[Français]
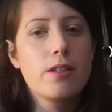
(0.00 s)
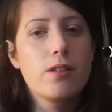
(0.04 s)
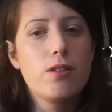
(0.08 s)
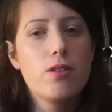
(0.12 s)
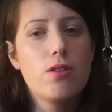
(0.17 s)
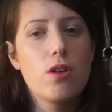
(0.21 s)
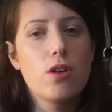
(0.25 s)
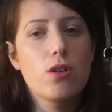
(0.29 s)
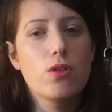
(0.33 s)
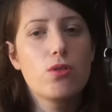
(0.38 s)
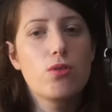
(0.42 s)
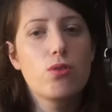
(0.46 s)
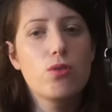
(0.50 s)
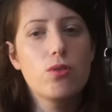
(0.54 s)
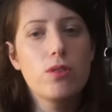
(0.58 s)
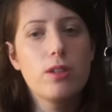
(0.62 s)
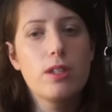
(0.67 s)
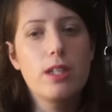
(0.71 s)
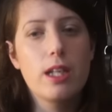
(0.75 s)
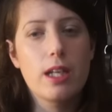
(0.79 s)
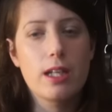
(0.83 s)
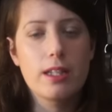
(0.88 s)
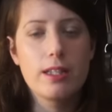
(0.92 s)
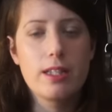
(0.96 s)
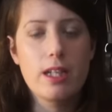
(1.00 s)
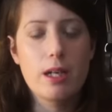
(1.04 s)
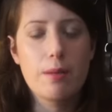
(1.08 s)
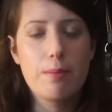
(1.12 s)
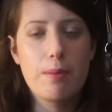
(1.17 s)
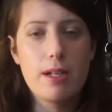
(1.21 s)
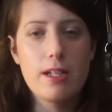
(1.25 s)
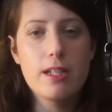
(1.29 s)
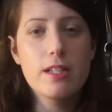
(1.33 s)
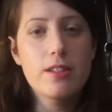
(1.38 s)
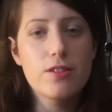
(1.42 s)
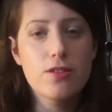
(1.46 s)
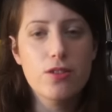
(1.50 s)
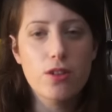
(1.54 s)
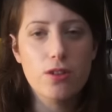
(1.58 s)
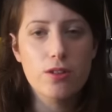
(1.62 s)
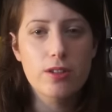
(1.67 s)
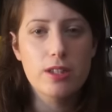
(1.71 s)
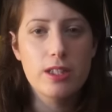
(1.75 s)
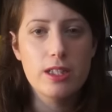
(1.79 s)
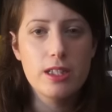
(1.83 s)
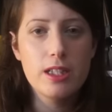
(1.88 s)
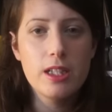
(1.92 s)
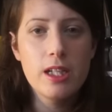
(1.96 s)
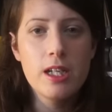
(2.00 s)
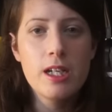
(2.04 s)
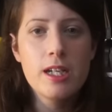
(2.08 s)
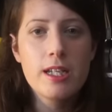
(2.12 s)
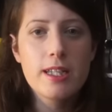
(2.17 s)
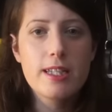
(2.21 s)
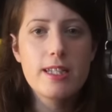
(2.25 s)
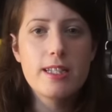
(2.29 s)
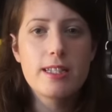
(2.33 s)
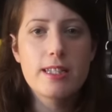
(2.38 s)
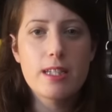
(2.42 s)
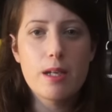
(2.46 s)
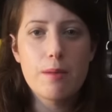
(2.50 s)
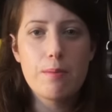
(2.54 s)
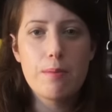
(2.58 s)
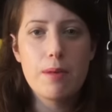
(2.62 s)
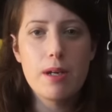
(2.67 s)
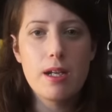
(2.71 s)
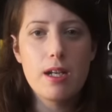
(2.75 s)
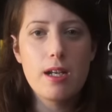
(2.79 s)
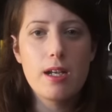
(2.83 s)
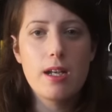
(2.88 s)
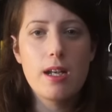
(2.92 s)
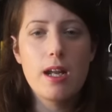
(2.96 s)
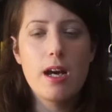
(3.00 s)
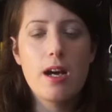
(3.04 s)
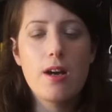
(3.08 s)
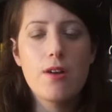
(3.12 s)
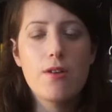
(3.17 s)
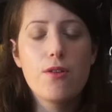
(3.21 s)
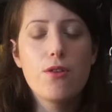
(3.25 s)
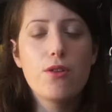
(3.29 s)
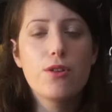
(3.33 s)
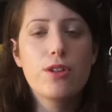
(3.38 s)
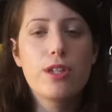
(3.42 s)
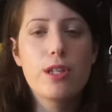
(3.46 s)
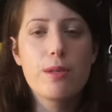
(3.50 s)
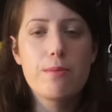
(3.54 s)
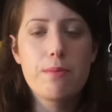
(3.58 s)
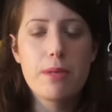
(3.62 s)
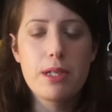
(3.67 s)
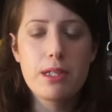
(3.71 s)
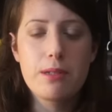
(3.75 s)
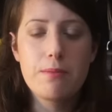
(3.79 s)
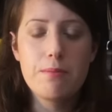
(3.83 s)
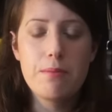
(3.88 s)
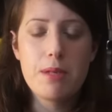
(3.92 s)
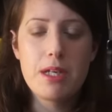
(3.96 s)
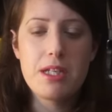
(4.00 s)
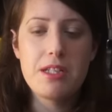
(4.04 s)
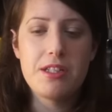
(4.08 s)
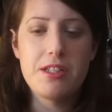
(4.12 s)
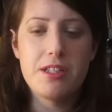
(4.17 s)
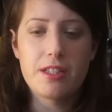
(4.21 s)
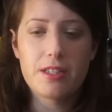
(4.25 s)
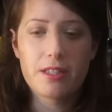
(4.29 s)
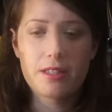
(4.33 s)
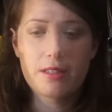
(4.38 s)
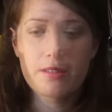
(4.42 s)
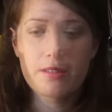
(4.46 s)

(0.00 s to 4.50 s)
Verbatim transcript: leur toute dernière palette sortie qui s'appelle la Ultimate Basics.